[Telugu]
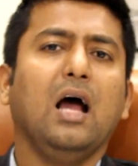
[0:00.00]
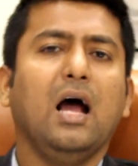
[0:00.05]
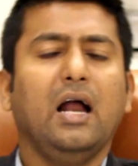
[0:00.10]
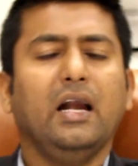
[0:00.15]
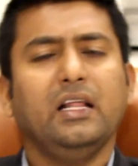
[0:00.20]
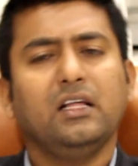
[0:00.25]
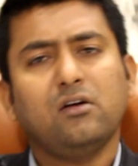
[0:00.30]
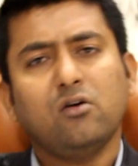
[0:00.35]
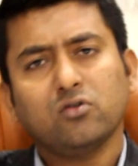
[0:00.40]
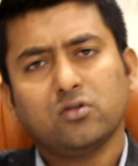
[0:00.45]

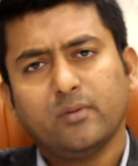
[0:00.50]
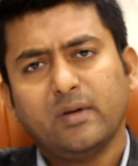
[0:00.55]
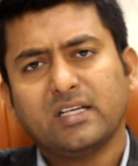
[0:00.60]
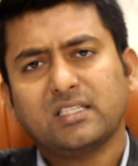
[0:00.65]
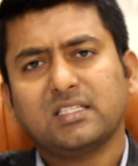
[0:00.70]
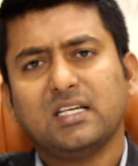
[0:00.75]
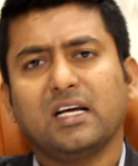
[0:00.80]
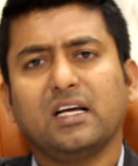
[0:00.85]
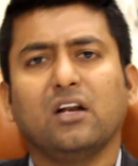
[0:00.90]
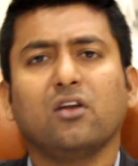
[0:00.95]
అండ్ ఇంకొంచెం
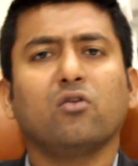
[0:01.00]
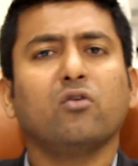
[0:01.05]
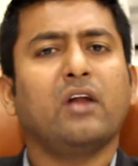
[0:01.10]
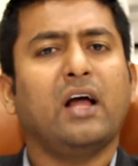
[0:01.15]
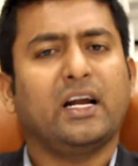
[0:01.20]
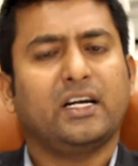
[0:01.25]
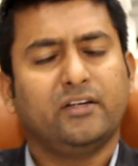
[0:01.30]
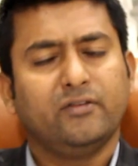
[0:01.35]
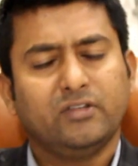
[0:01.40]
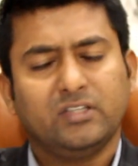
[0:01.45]
ఎక్స్ట్రా కల్కులర్
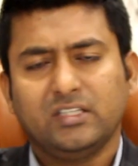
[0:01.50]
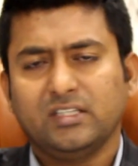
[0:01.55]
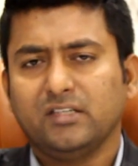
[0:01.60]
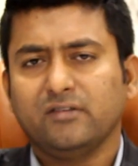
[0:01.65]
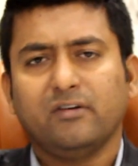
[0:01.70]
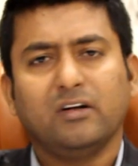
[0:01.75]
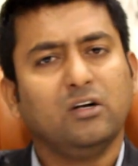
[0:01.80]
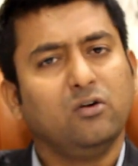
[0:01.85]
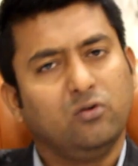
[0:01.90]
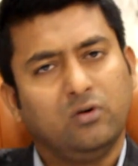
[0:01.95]
యాక్టివిటీస్
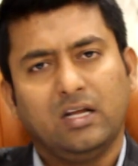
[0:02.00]
ఇవన్నీ